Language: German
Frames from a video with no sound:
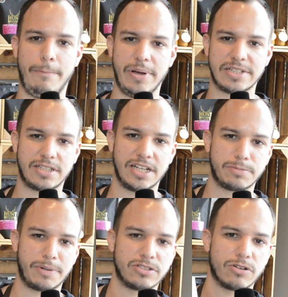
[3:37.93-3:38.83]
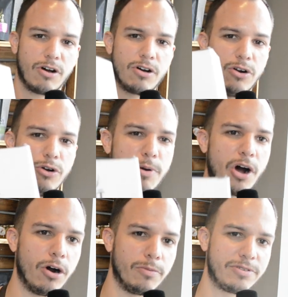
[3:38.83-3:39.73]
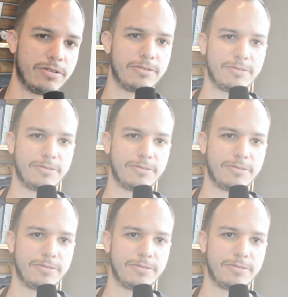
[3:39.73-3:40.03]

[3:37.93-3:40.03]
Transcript: Beste Espresso-Kocher überhaupt.